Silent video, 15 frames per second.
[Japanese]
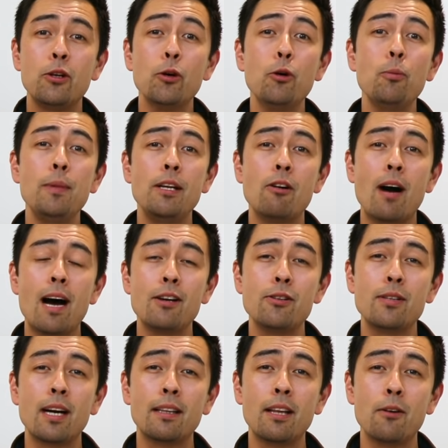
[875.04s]
興味のある
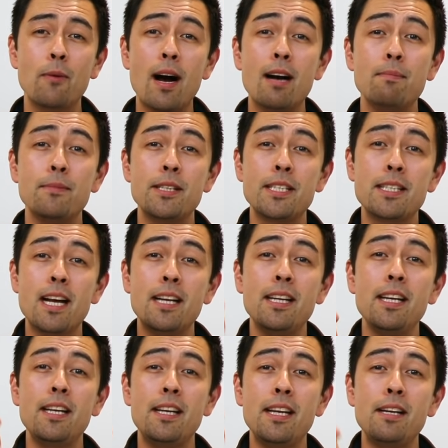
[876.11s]
方は下
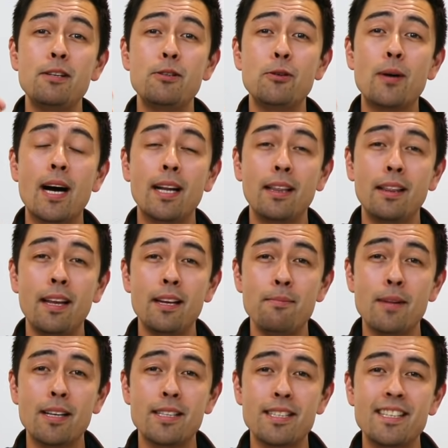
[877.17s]
にリンクを貼ってい
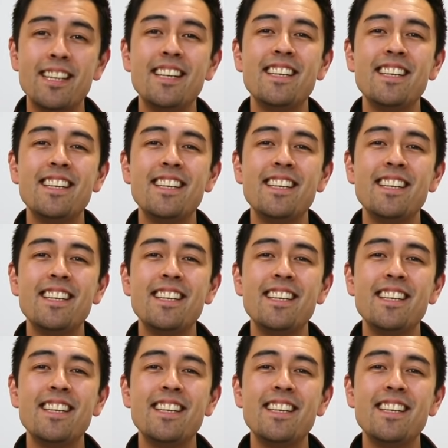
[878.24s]
ます